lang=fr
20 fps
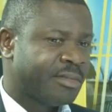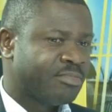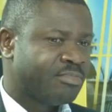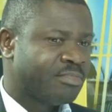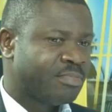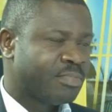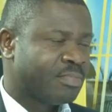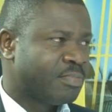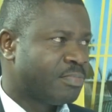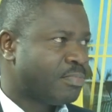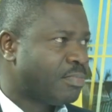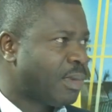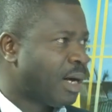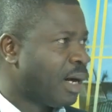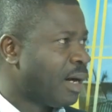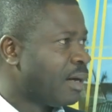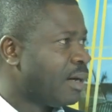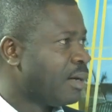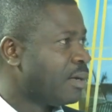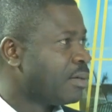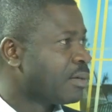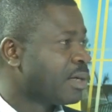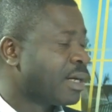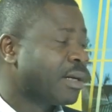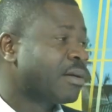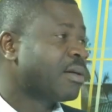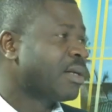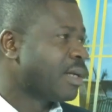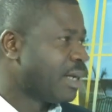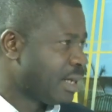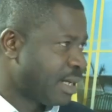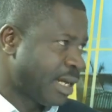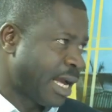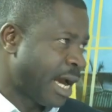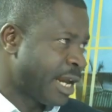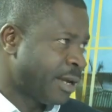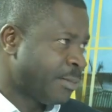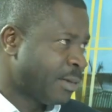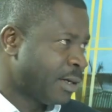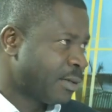Entre guillemets, clochardisé.
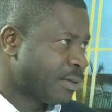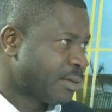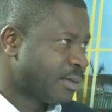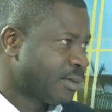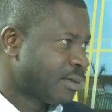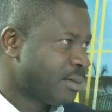Carrément.